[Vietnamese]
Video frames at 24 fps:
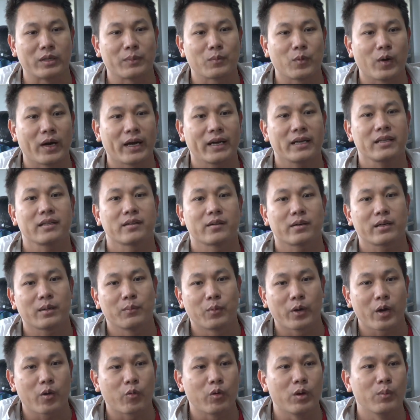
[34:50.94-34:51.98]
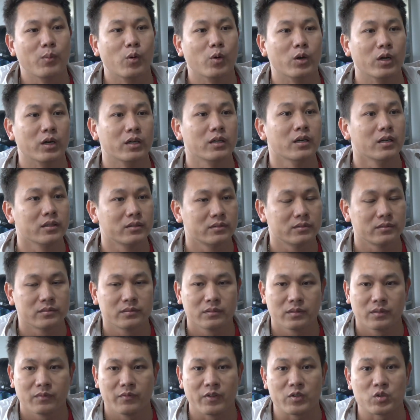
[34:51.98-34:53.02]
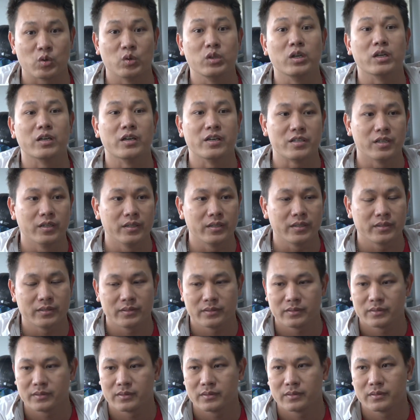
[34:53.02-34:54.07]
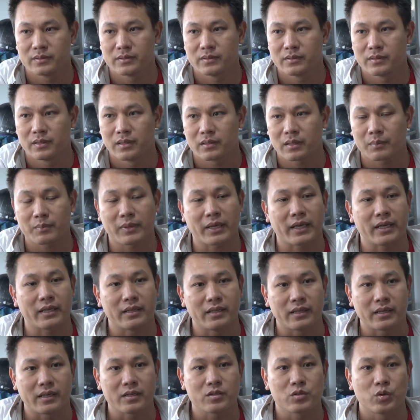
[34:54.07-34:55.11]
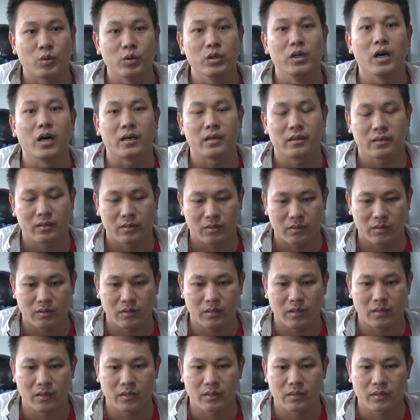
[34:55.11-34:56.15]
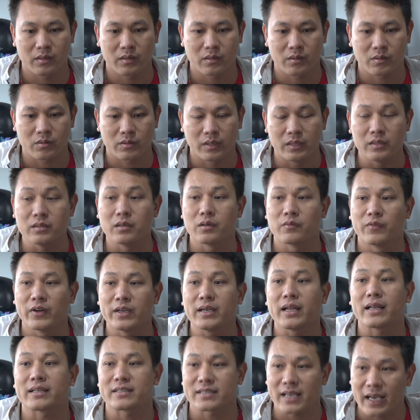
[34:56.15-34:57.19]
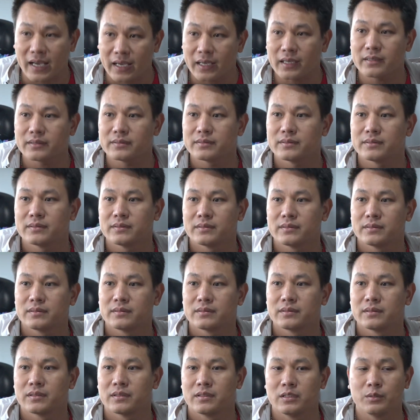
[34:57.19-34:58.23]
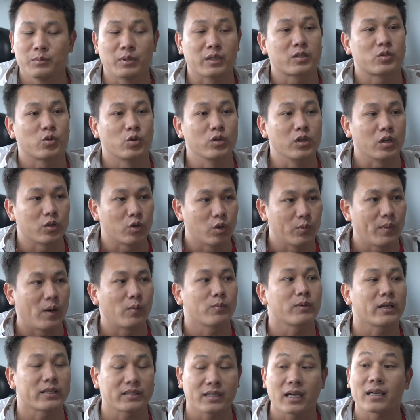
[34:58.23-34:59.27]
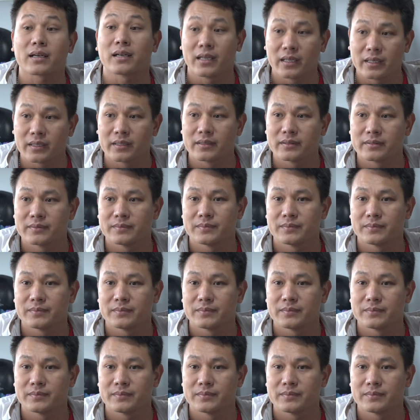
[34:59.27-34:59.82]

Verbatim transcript: năm ngoái thì nó là một cái quy mô lớn hơn về số lượng người chơi năm nay thì cái số lượng đến từ vẫn là xã nhưng mà số lượng đội bóng lại tăng lên